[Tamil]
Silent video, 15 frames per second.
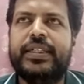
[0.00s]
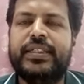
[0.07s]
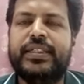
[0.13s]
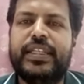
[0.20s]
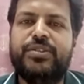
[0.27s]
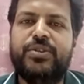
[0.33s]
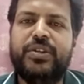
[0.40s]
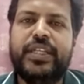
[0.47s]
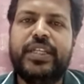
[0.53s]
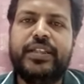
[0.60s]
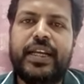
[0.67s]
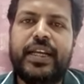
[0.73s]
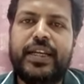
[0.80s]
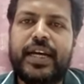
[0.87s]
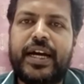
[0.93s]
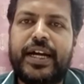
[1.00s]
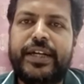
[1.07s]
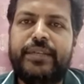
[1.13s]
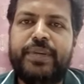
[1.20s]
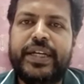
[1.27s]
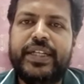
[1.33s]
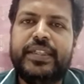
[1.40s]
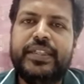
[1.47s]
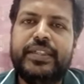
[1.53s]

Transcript: இந்த ஜோதிடத்துல நான் அடிப்படை